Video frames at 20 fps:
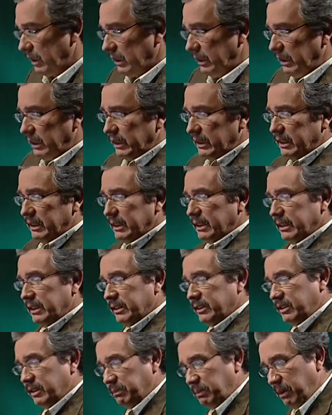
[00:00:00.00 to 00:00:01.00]
Eh,
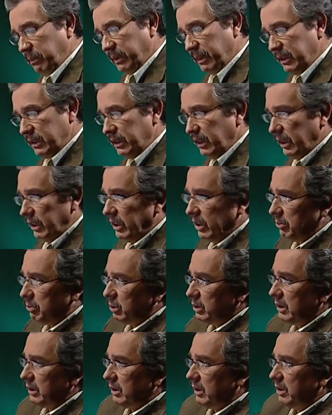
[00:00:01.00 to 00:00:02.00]
simplemente hay que
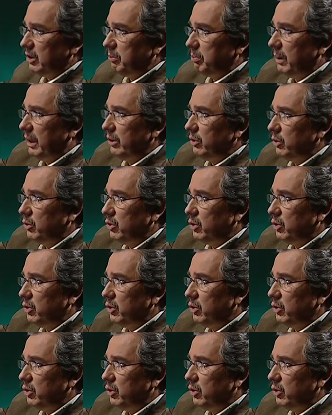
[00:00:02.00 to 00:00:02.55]
disponer del espacio,